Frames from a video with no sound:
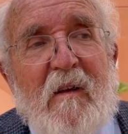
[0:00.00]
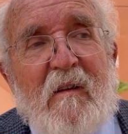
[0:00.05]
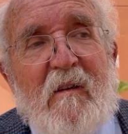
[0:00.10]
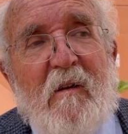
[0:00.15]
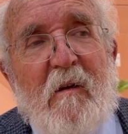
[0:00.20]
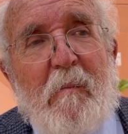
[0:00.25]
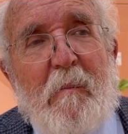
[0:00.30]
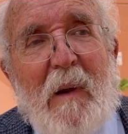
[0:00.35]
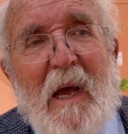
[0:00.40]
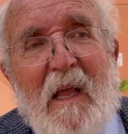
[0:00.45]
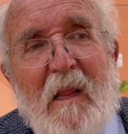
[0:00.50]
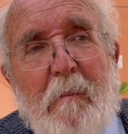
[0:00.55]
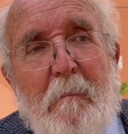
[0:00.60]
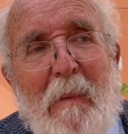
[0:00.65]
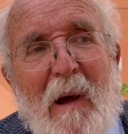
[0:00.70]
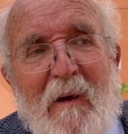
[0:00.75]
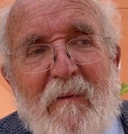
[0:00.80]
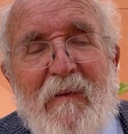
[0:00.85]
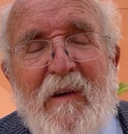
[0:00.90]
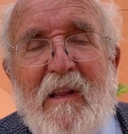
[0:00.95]
se prête
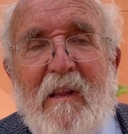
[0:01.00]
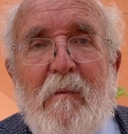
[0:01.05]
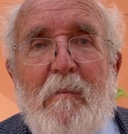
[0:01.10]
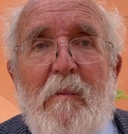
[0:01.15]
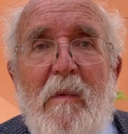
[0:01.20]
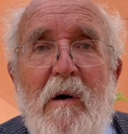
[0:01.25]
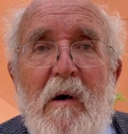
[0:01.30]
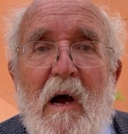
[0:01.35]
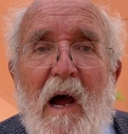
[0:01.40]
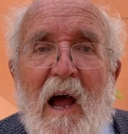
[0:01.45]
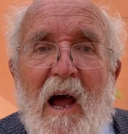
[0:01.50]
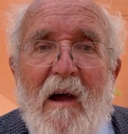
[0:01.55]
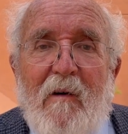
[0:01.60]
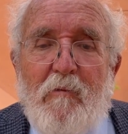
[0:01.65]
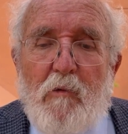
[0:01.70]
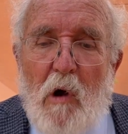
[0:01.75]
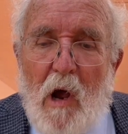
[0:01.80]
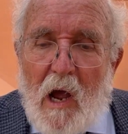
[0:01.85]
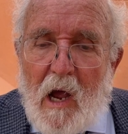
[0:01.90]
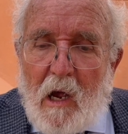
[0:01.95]
parfaitement à
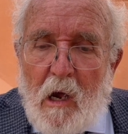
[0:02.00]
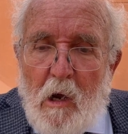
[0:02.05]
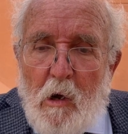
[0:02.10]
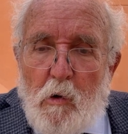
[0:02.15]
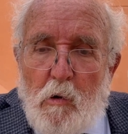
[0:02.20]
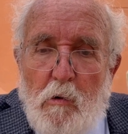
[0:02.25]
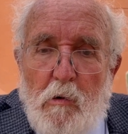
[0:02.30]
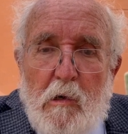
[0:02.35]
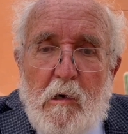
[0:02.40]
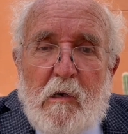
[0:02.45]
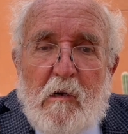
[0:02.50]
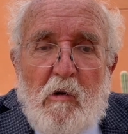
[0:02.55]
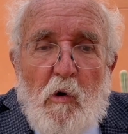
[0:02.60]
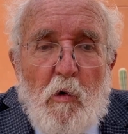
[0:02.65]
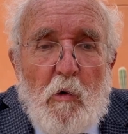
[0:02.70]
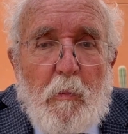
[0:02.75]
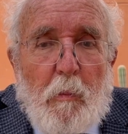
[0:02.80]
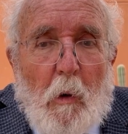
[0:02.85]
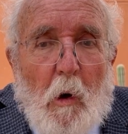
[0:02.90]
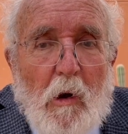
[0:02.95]
avoir une
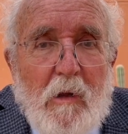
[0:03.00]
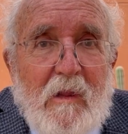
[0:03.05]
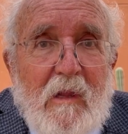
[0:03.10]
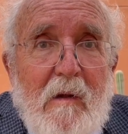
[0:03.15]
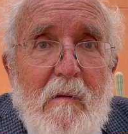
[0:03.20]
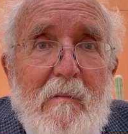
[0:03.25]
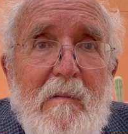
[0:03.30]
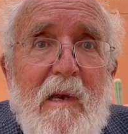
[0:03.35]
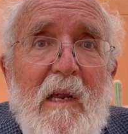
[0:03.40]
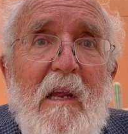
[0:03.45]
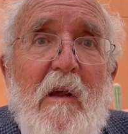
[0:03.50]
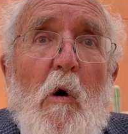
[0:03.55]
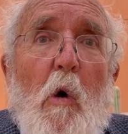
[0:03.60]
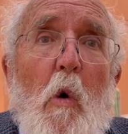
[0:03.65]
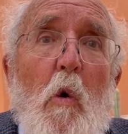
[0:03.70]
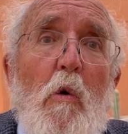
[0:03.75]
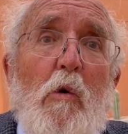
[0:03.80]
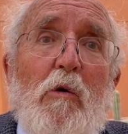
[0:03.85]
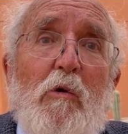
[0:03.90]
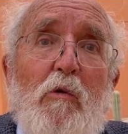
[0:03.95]
zone protégée
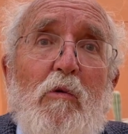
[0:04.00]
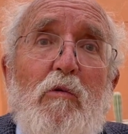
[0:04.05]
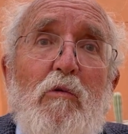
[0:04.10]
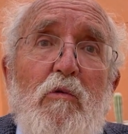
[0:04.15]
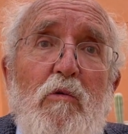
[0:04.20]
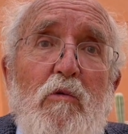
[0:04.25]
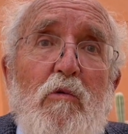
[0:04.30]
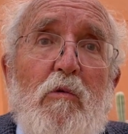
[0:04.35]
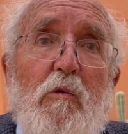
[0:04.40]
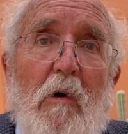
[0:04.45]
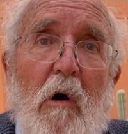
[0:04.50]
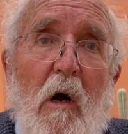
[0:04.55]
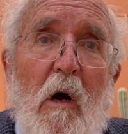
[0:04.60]
autour